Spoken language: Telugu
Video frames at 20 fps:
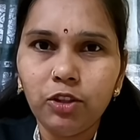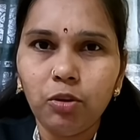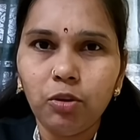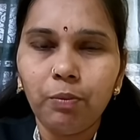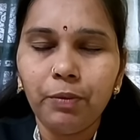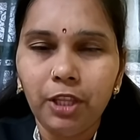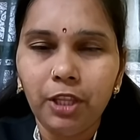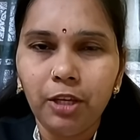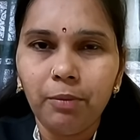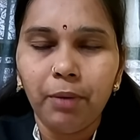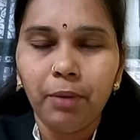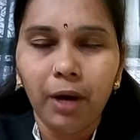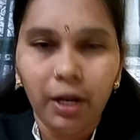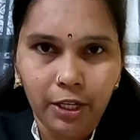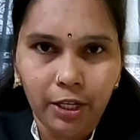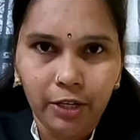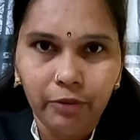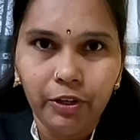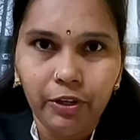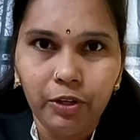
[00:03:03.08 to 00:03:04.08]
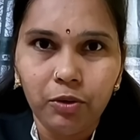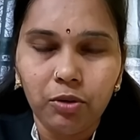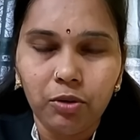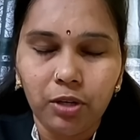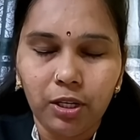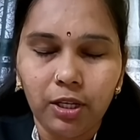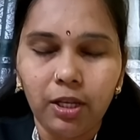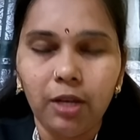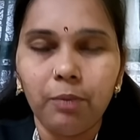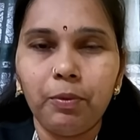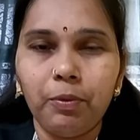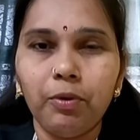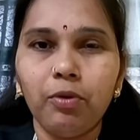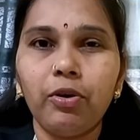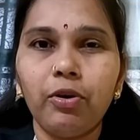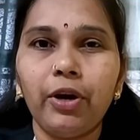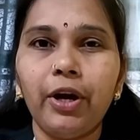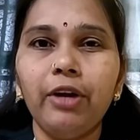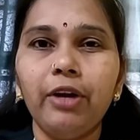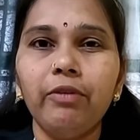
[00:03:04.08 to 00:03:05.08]
తొమ్మిది బార్ ఇరవై ఒకటి ఎప్పుడో
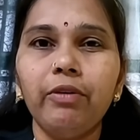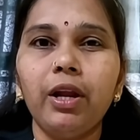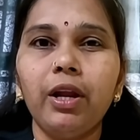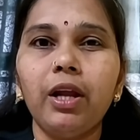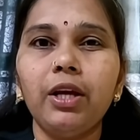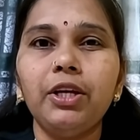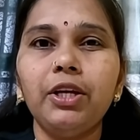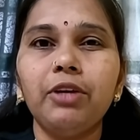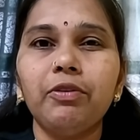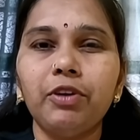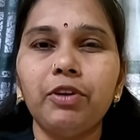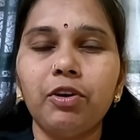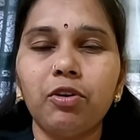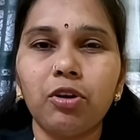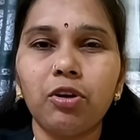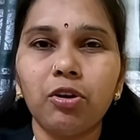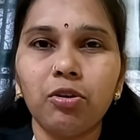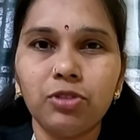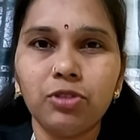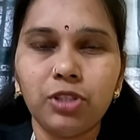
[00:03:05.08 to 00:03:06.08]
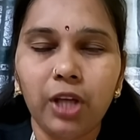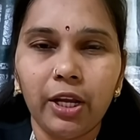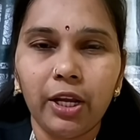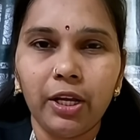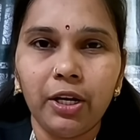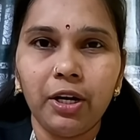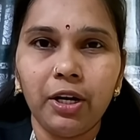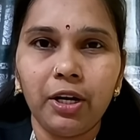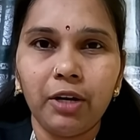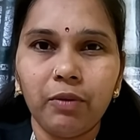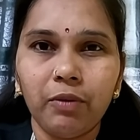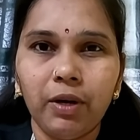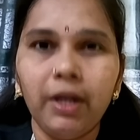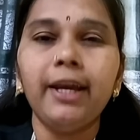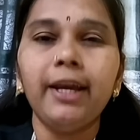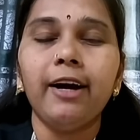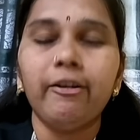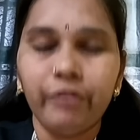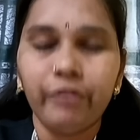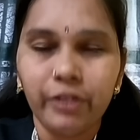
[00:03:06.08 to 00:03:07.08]
రెండు వేల ఇరవై ఒకటిలో జరిగినటువంటి
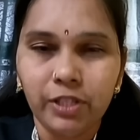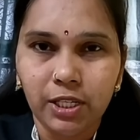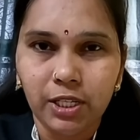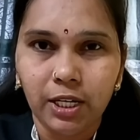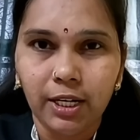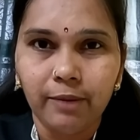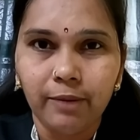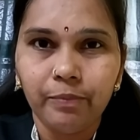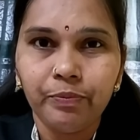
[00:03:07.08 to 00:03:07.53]
అఫెన్స్ అట